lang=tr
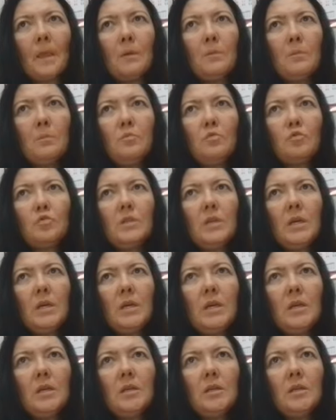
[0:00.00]
Ama
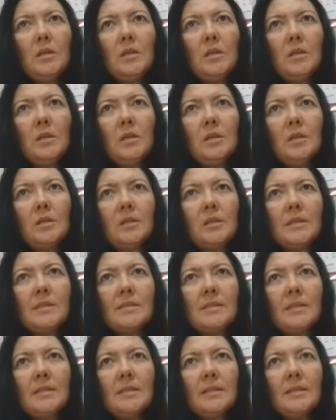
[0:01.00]
burada
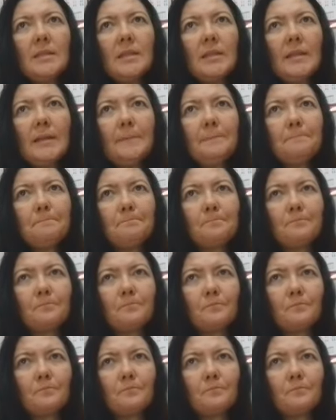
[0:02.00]
kesinlikle